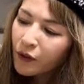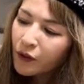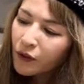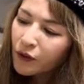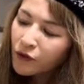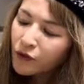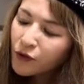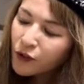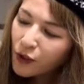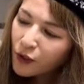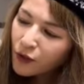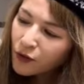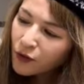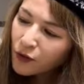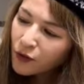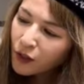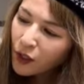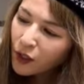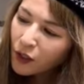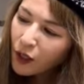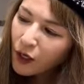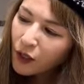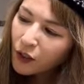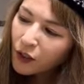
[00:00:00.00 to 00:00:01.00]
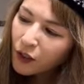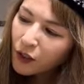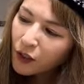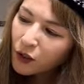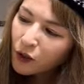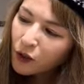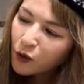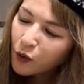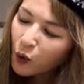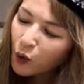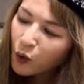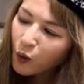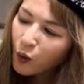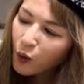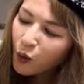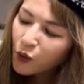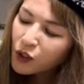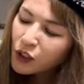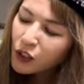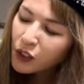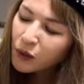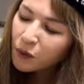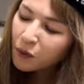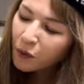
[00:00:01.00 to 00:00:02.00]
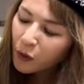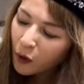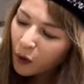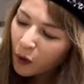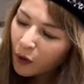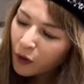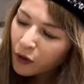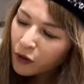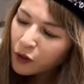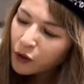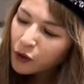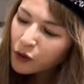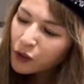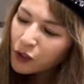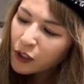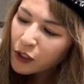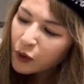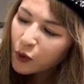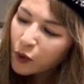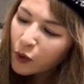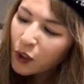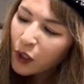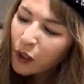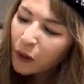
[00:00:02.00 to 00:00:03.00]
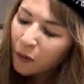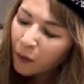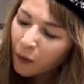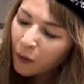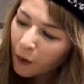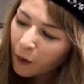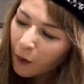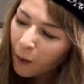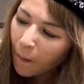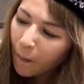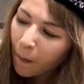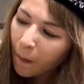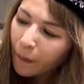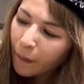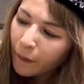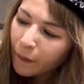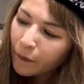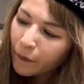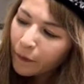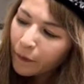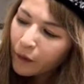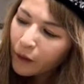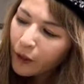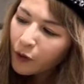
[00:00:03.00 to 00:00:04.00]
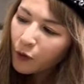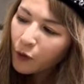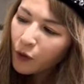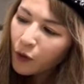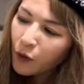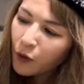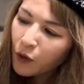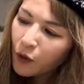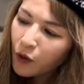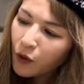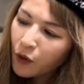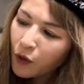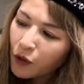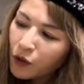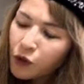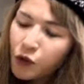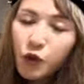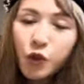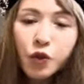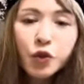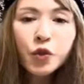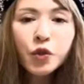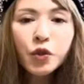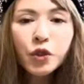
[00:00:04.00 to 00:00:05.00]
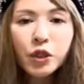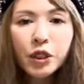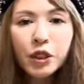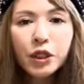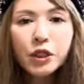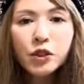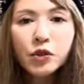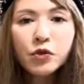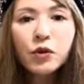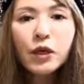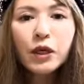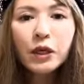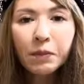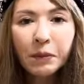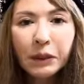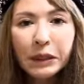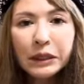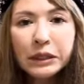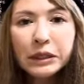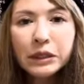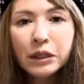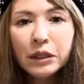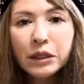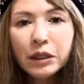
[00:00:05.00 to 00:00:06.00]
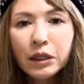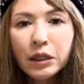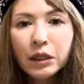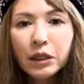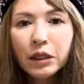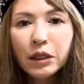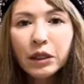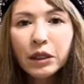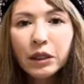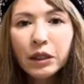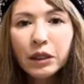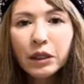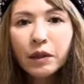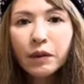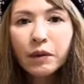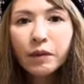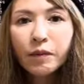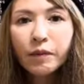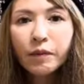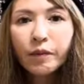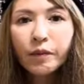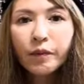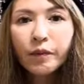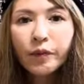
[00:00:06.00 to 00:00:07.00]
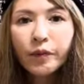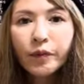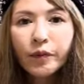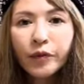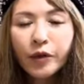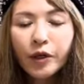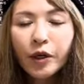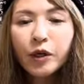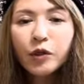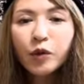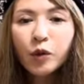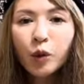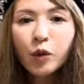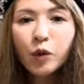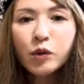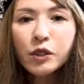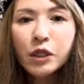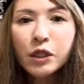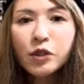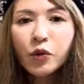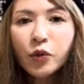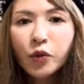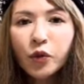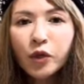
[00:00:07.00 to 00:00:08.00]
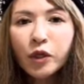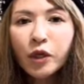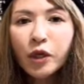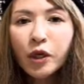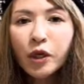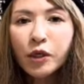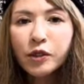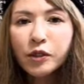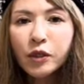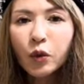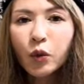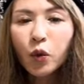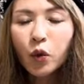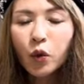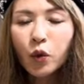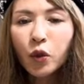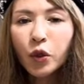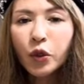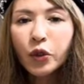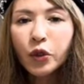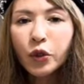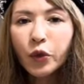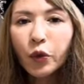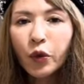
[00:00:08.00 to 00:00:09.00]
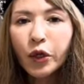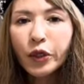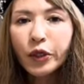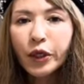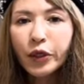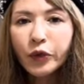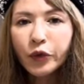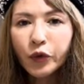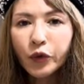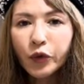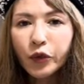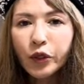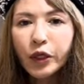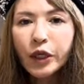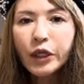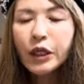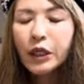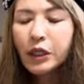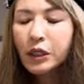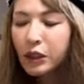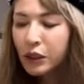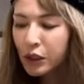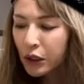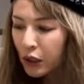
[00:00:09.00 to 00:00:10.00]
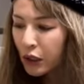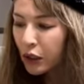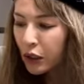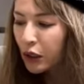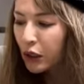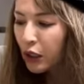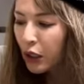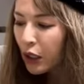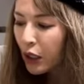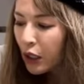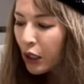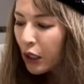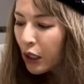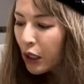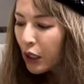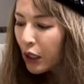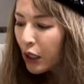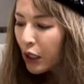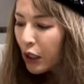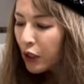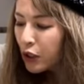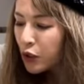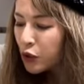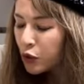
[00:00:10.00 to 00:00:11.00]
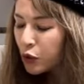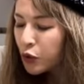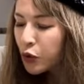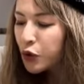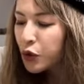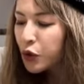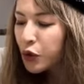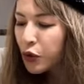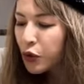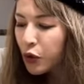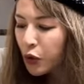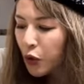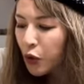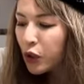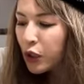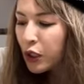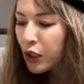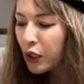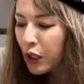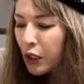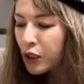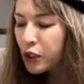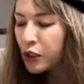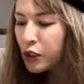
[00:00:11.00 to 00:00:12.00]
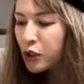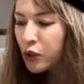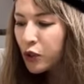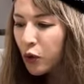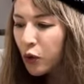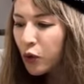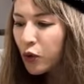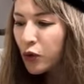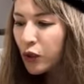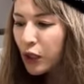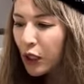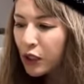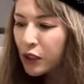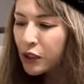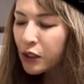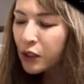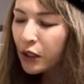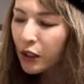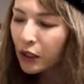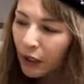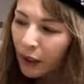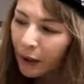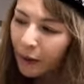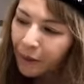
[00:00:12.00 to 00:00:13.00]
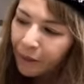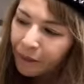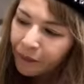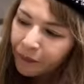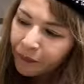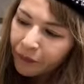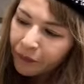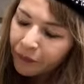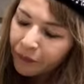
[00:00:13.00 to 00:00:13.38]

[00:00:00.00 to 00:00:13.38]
絶対来年どの星も、旧星どれも、あの、中級に座ります。だから当然その1ヶ月は心得ておかないといけないし、中級の気がすごく立つから、